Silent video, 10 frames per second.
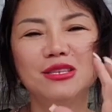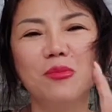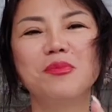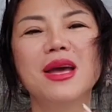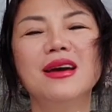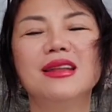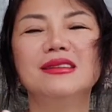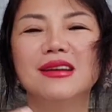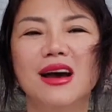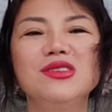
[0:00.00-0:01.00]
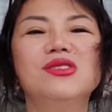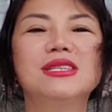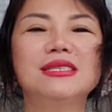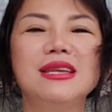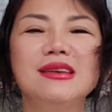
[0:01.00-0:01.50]
chụp cái hình gửi cho
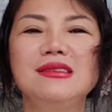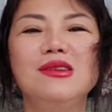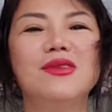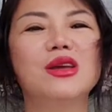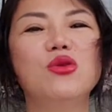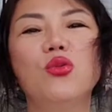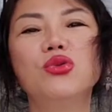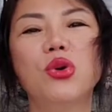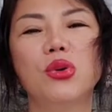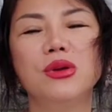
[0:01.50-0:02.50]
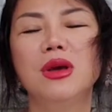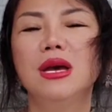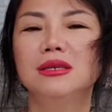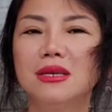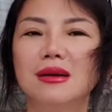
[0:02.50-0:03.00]
CC như vậy đủ rồi
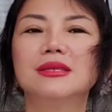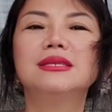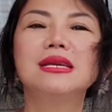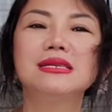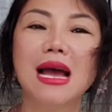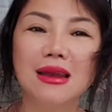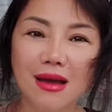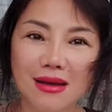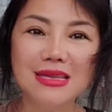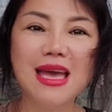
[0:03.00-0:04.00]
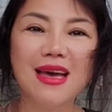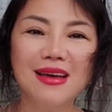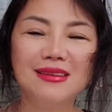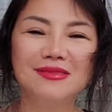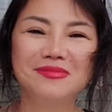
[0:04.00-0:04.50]
chờ CC trả lời
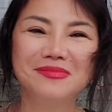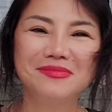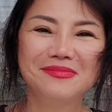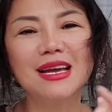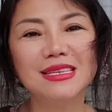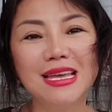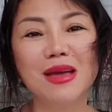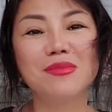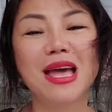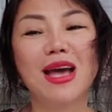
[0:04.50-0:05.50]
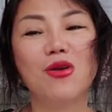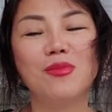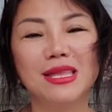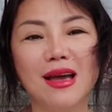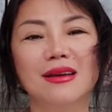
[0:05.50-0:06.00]
nha các chị em nào
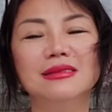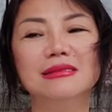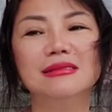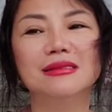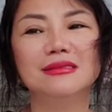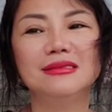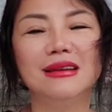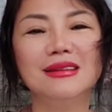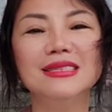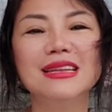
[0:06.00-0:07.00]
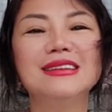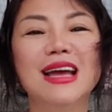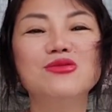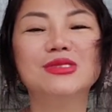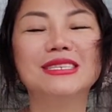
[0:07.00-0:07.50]
mà nhận được những cái tin
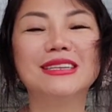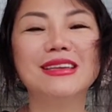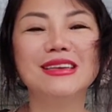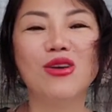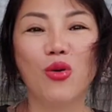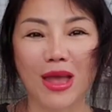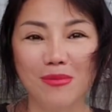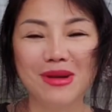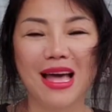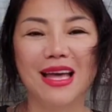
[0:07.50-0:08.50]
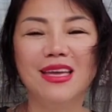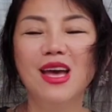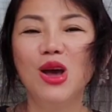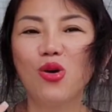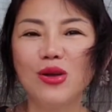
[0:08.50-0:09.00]
nhắn của CC hồi âm lại
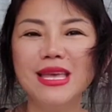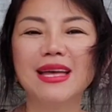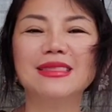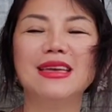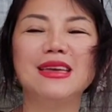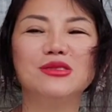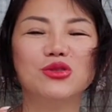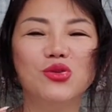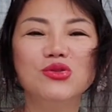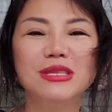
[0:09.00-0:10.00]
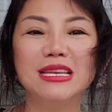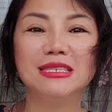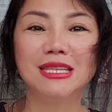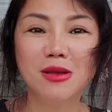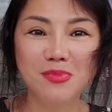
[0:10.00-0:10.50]
có giá tiền rồi luôn
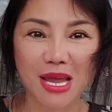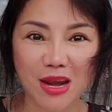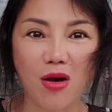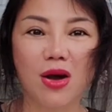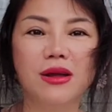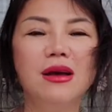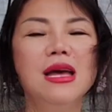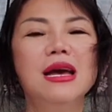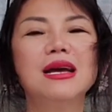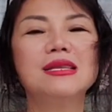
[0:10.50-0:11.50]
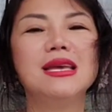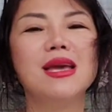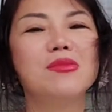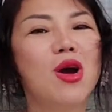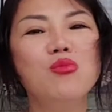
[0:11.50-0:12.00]
tiền ship này nọ đó các chị
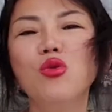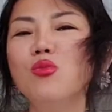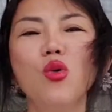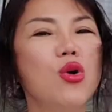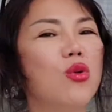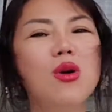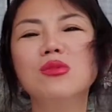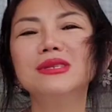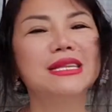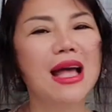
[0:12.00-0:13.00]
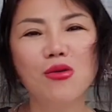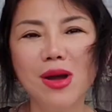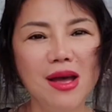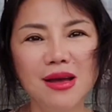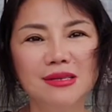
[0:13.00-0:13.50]
em không muốn mua cũng không có sao
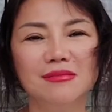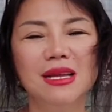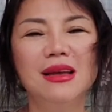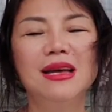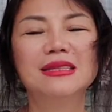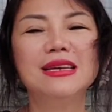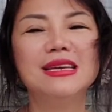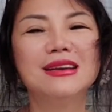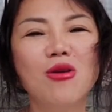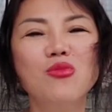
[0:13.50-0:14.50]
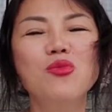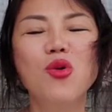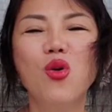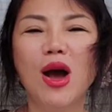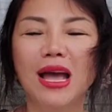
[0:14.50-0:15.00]
hết thì không muốn
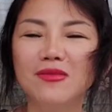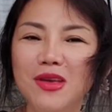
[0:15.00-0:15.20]
mua hãy